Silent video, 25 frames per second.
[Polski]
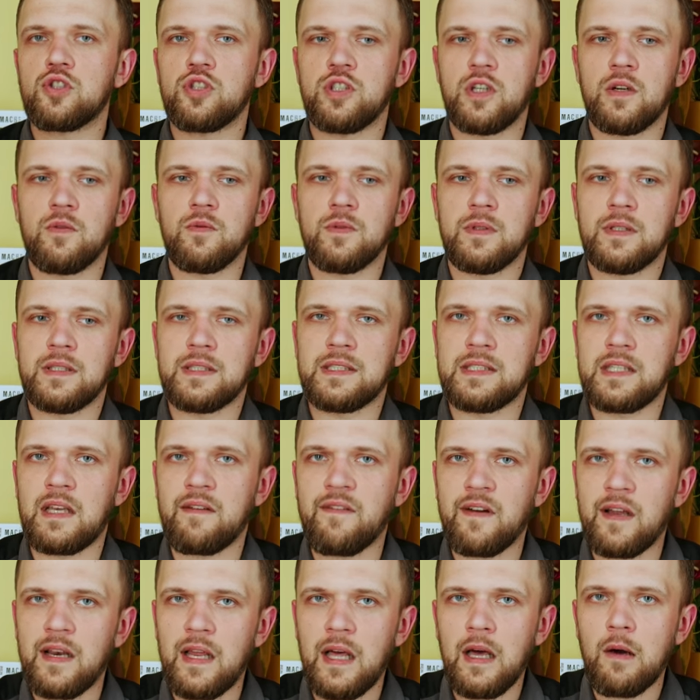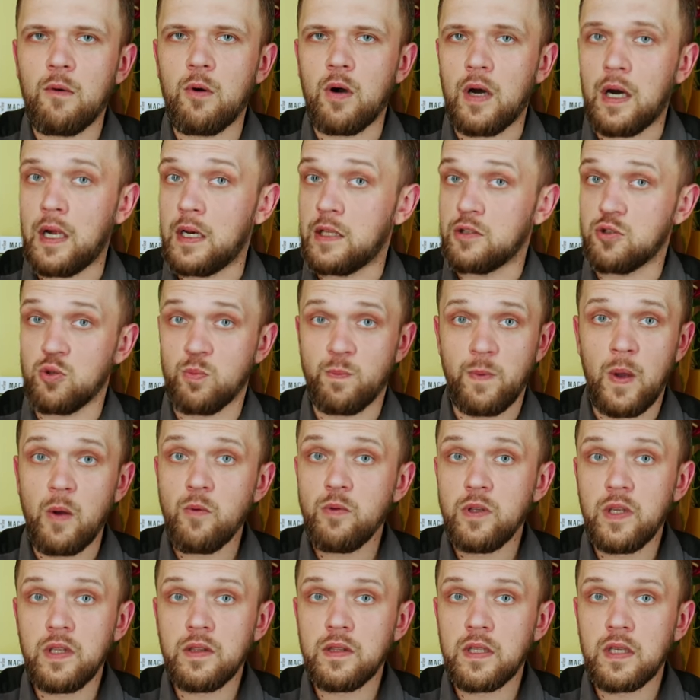się zawalało, ale
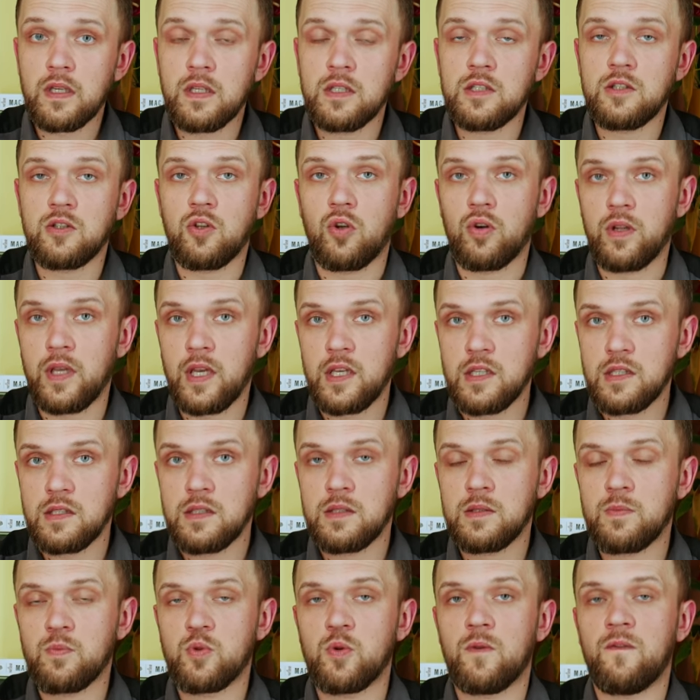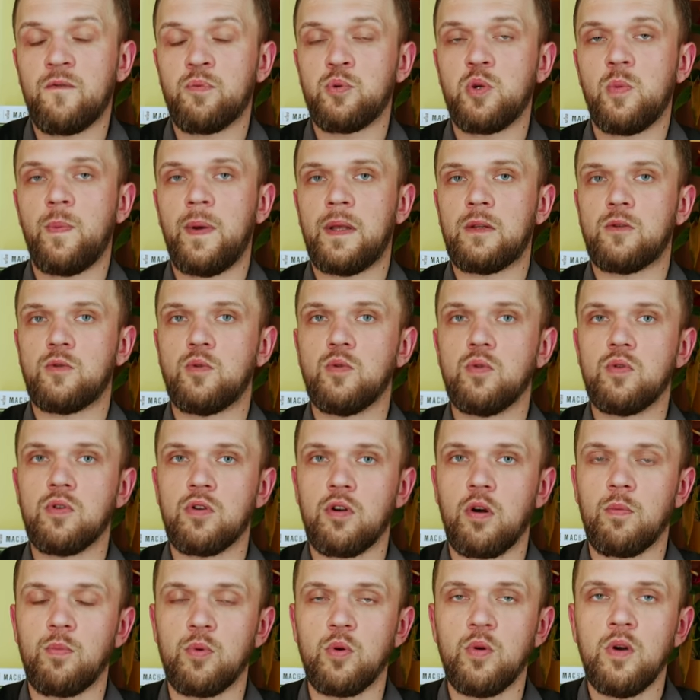zupełnie inna historia jest w przypadku
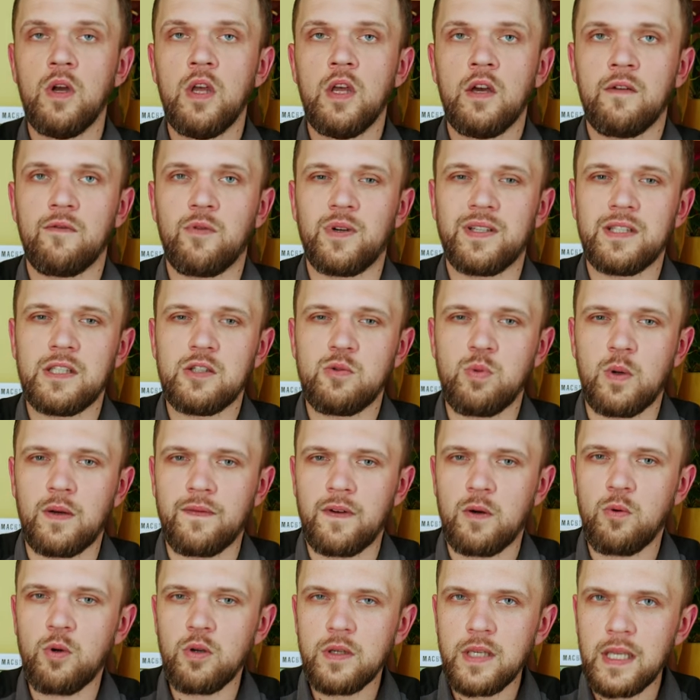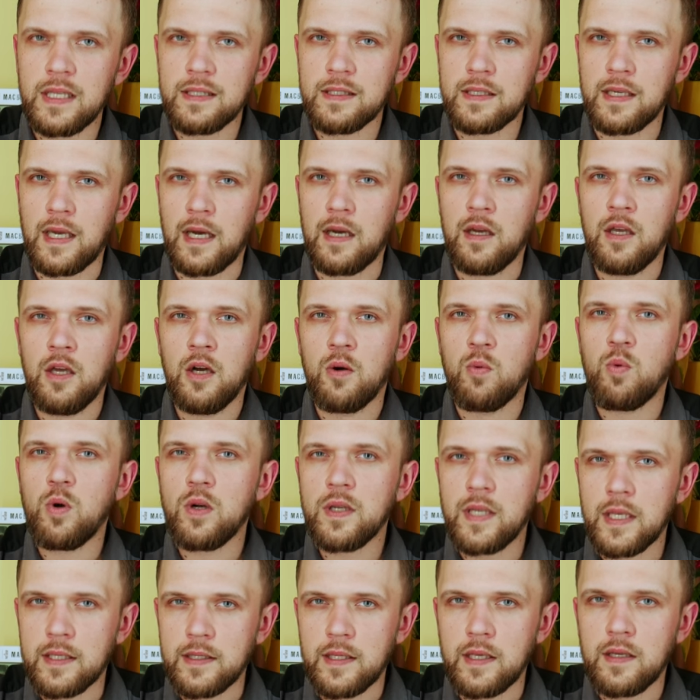grobu Władysława Łokietka.
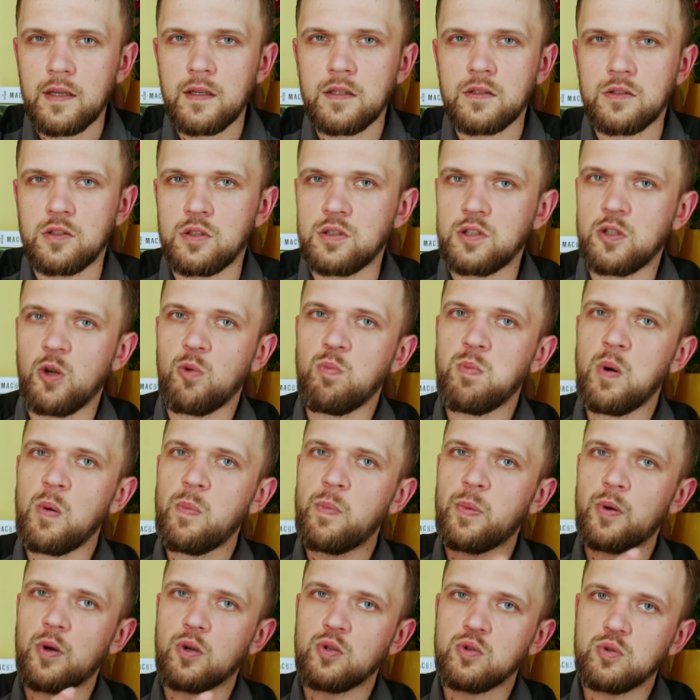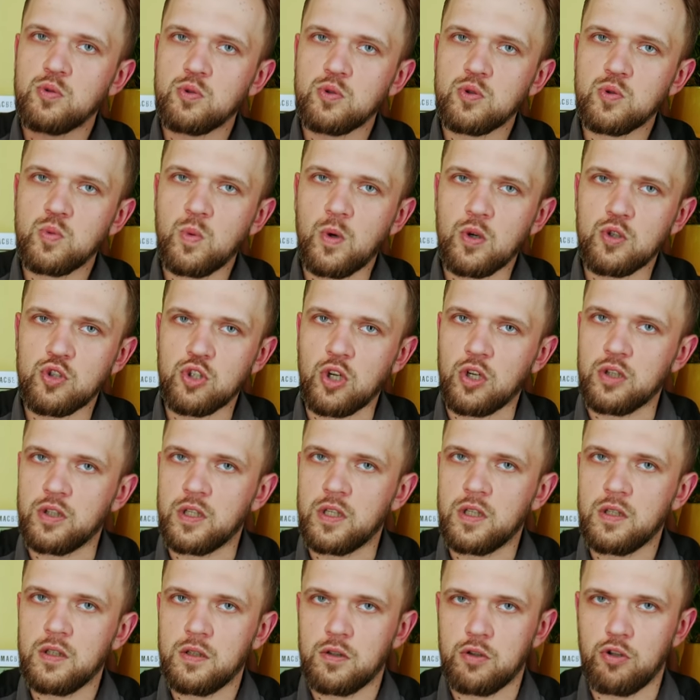Łokietek został po prostu
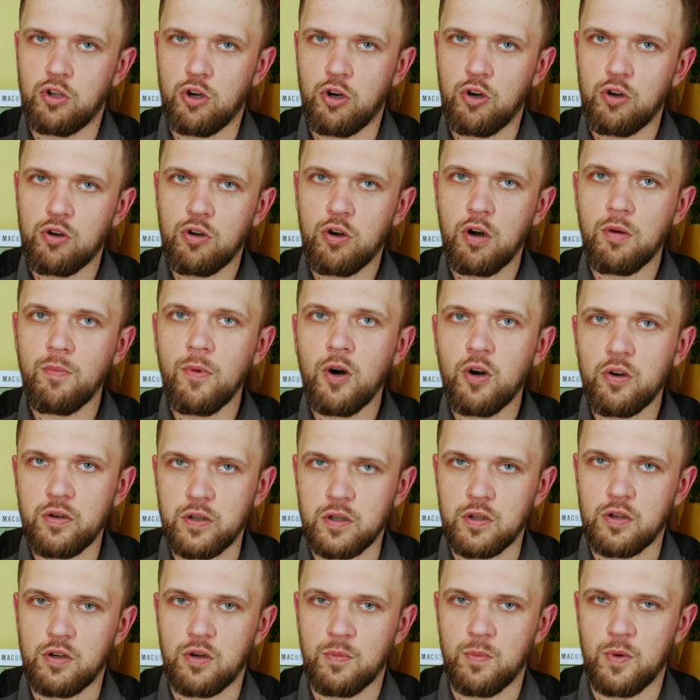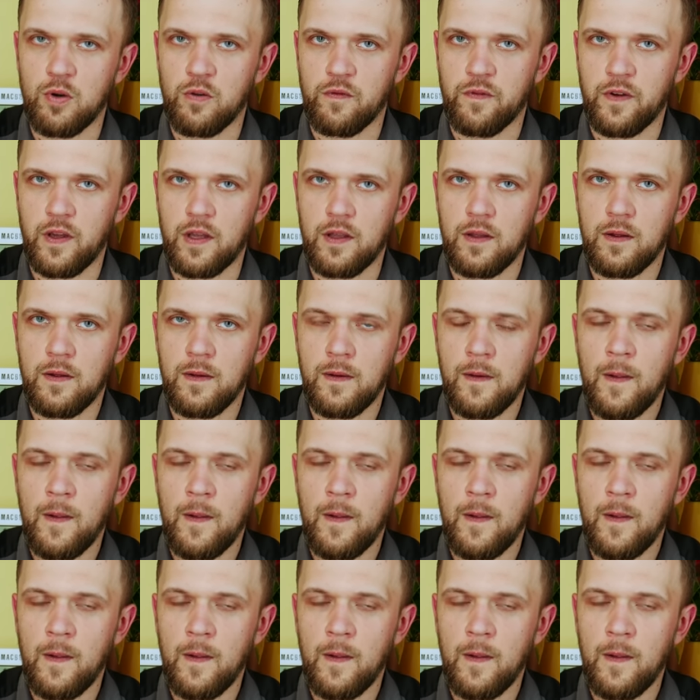złożony do komory grobowej.